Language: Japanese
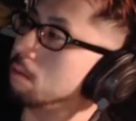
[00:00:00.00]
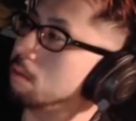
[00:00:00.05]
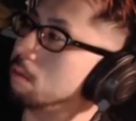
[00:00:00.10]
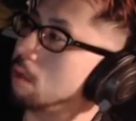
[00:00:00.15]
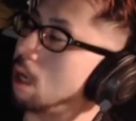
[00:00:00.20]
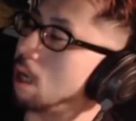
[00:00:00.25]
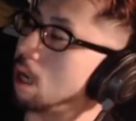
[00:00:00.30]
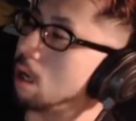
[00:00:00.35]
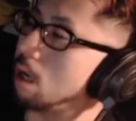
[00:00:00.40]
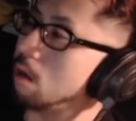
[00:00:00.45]

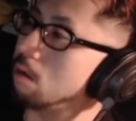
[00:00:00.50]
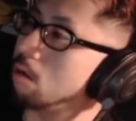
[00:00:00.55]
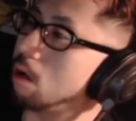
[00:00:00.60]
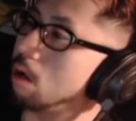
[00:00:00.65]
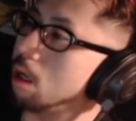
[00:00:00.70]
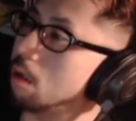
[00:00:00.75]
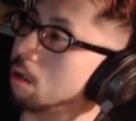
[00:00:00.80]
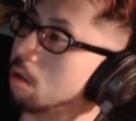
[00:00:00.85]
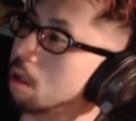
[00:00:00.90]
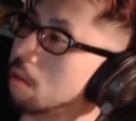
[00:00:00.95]
張りの
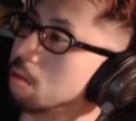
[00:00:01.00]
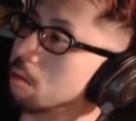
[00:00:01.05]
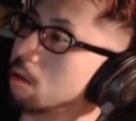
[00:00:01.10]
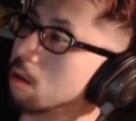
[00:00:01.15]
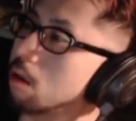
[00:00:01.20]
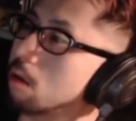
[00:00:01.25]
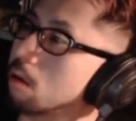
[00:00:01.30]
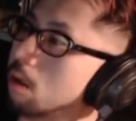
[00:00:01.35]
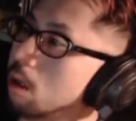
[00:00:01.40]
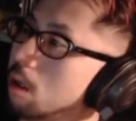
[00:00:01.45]
あるデブだ
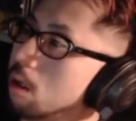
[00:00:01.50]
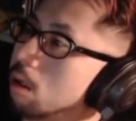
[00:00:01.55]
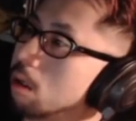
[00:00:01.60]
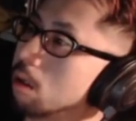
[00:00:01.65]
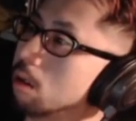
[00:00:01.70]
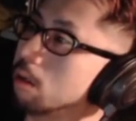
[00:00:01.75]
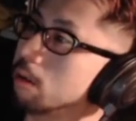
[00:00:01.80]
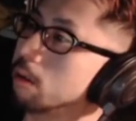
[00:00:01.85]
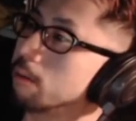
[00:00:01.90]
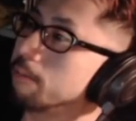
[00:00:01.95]
よね。
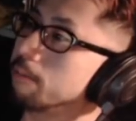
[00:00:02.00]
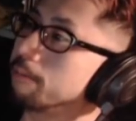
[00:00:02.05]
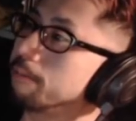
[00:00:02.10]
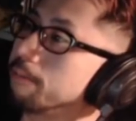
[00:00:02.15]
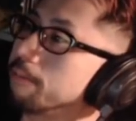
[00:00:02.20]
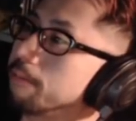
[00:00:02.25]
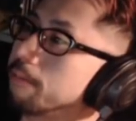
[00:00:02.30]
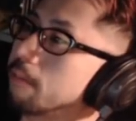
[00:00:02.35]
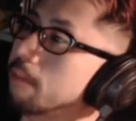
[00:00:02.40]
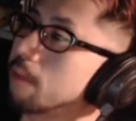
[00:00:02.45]

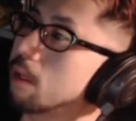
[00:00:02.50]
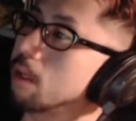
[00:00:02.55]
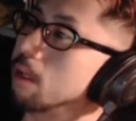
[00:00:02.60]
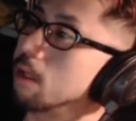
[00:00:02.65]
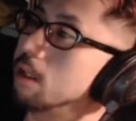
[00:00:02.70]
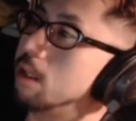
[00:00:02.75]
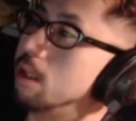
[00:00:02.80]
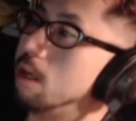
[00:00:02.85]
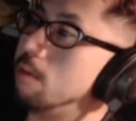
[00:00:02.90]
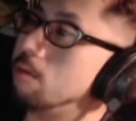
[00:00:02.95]

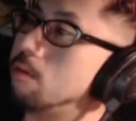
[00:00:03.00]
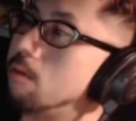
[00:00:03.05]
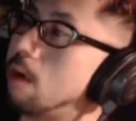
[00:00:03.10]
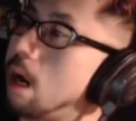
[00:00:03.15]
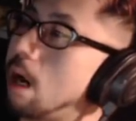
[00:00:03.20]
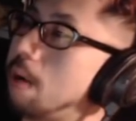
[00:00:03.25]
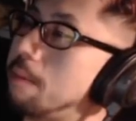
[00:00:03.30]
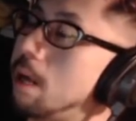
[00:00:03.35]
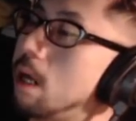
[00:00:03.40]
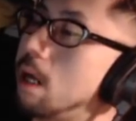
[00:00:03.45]
デブ
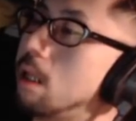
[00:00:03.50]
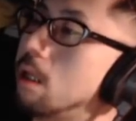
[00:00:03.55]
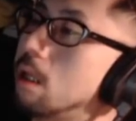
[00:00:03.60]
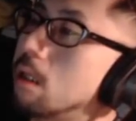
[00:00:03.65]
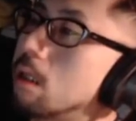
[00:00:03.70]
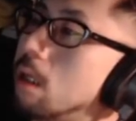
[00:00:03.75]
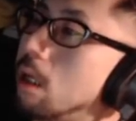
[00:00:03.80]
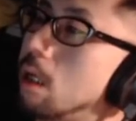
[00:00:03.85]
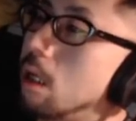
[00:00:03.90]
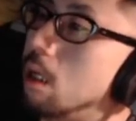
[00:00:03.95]
は甘えな
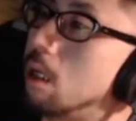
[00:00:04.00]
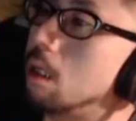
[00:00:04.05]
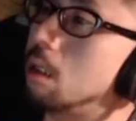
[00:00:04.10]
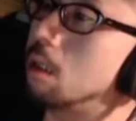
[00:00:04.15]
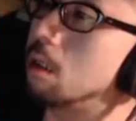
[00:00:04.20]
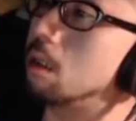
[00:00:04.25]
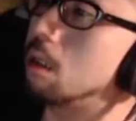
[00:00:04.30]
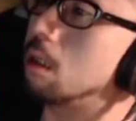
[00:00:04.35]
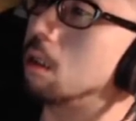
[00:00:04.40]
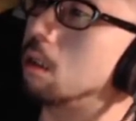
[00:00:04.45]
んだ。
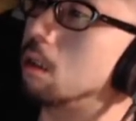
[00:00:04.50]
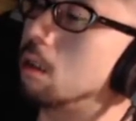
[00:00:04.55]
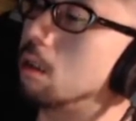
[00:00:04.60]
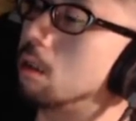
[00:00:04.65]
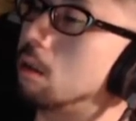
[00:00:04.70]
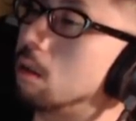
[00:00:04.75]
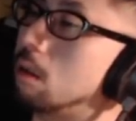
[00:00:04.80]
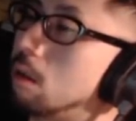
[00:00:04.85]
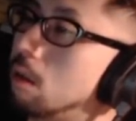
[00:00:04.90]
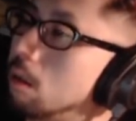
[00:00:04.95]

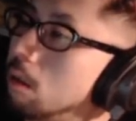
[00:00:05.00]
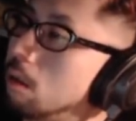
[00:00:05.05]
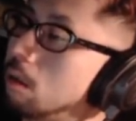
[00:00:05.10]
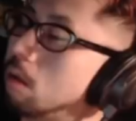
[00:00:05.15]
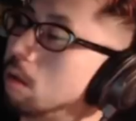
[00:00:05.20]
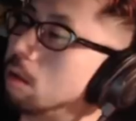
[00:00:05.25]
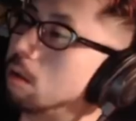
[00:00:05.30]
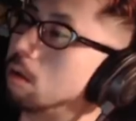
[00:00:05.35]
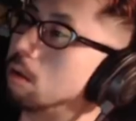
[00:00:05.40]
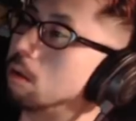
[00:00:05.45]
う
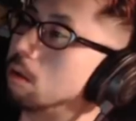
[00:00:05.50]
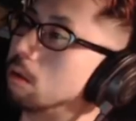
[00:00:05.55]
ん。